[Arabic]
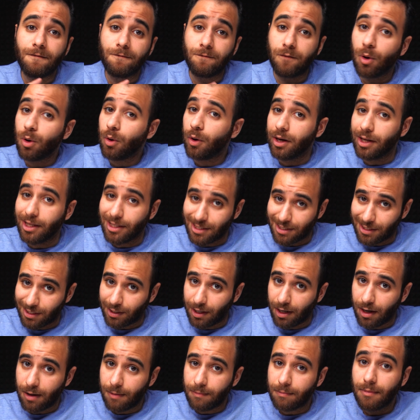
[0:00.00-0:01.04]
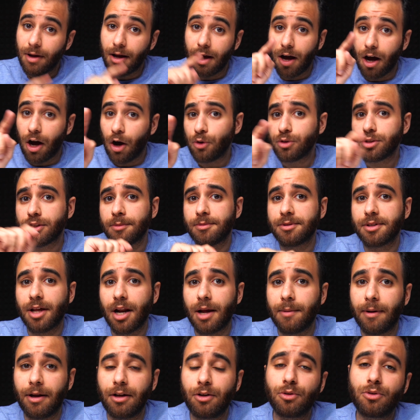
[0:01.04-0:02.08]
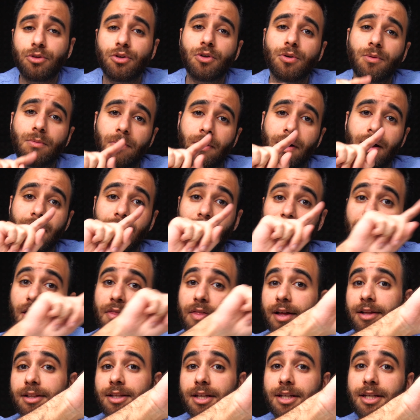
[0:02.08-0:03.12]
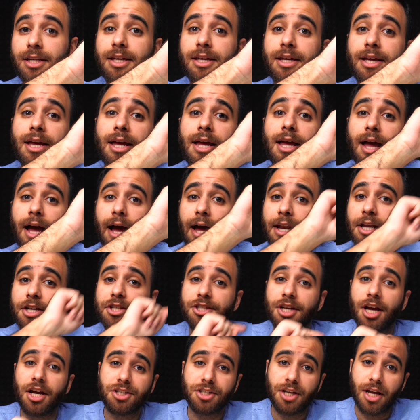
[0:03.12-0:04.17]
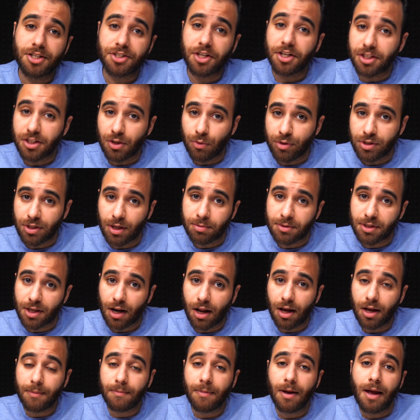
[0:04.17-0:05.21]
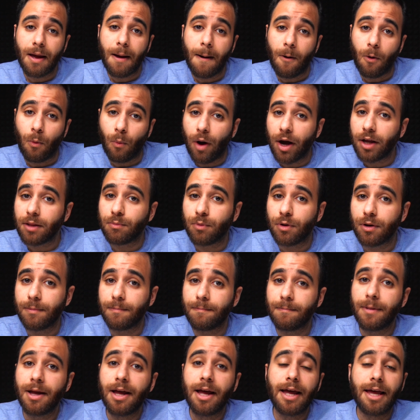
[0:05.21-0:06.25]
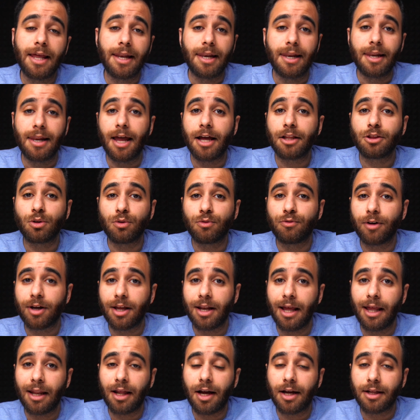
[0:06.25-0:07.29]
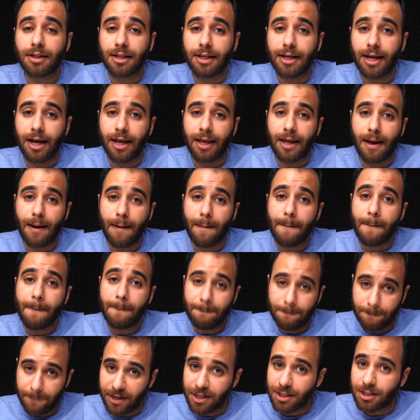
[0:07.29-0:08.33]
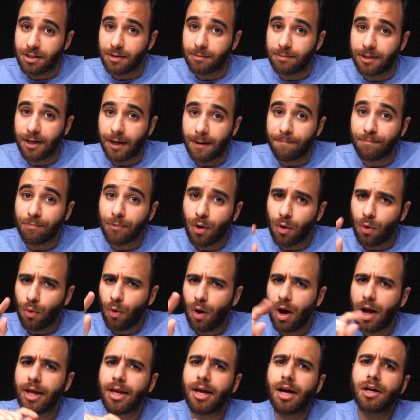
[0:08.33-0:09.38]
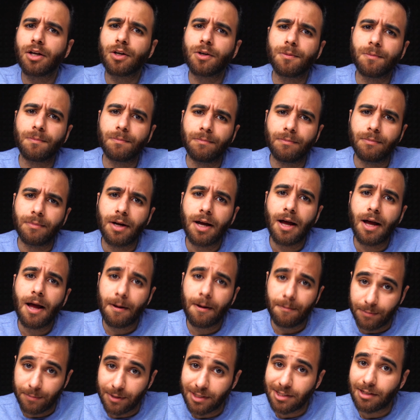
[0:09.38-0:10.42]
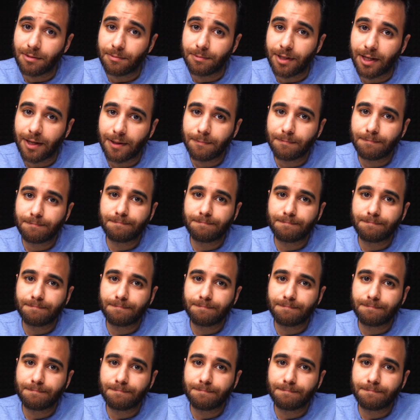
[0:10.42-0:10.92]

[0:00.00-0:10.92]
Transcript: فولو على الانستغرام او سبسكرايب على اليوتيوب اضغط هني على الشاشه عشان تسوي سبسكرايب وايد مهم لا تطوفك الحلقات الجايه من الزبده وحياكم بالزبده